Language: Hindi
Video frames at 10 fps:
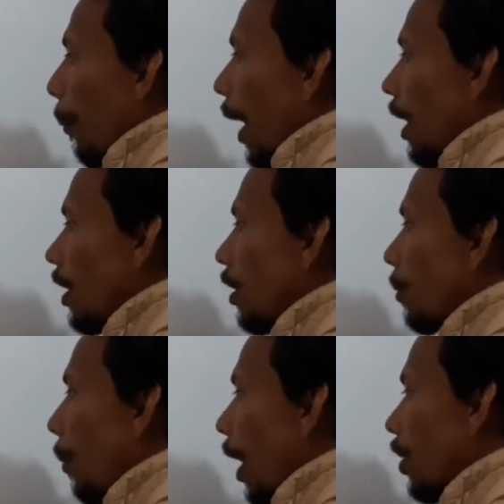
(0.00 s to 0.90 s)
22
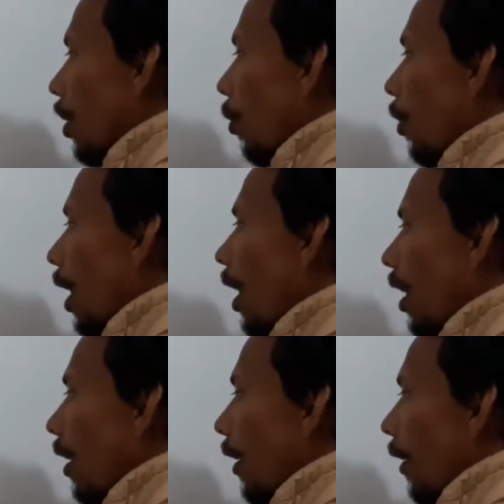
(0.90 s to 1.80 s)
भाषाओं का
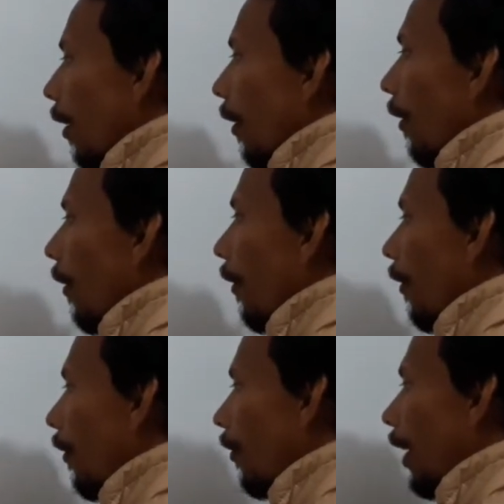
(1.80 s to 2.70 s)

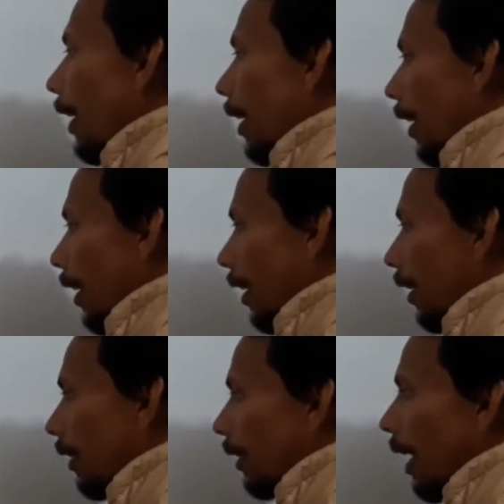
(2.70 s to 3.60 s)
वर्णन है
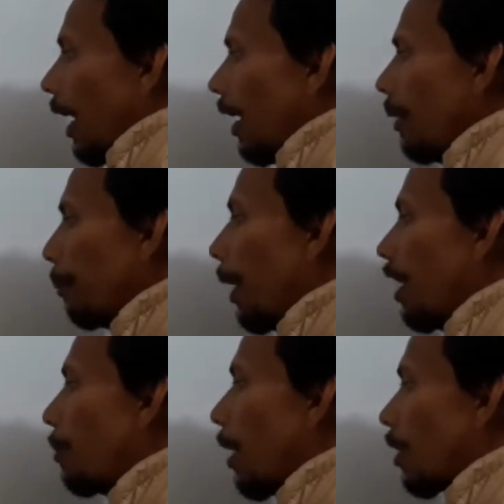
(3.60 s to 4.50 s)
क्या है
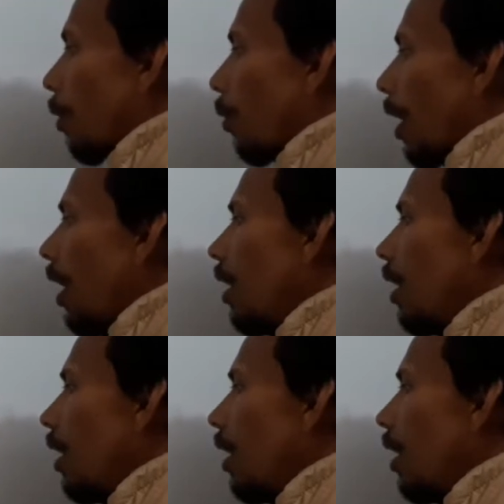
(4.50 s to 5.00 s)
22 भाषाओं का